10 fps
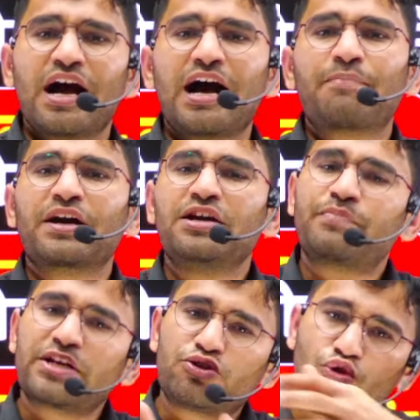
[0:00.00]
आप कहीं
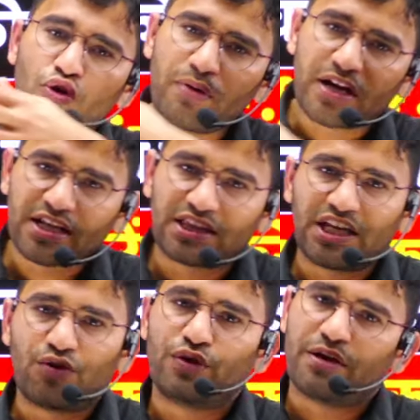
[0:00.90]
पर जॉब
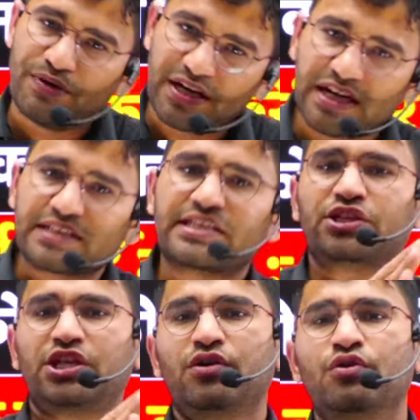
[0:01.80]
करते हुए भी कर
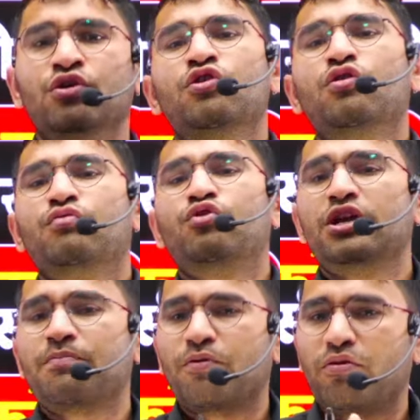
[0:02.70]
सकते हो और वो
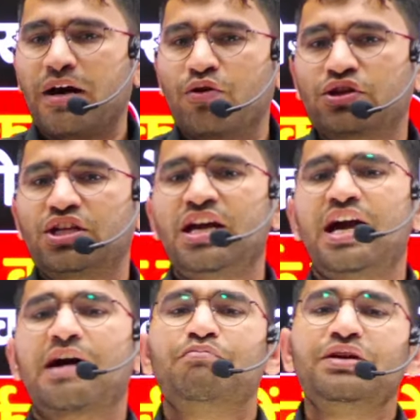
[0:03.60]
डिप्लोमा होते ही
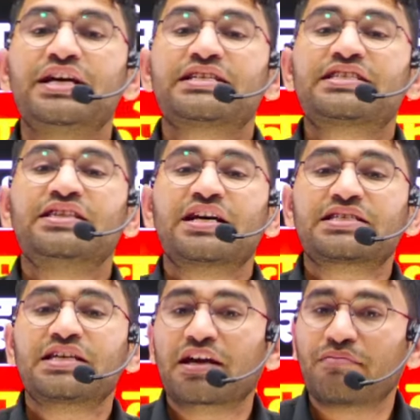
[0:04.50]
आप बीएससी
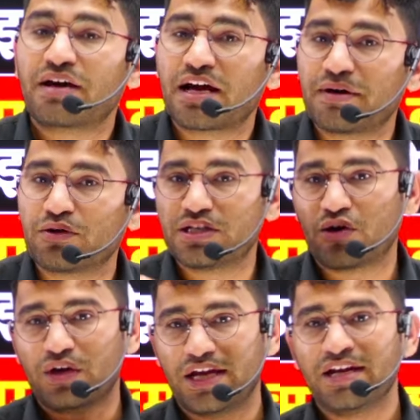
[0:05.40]
नर्सिंग e के बराबर हो
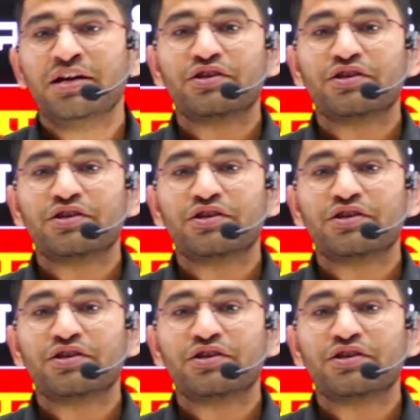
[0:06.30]
जाओगे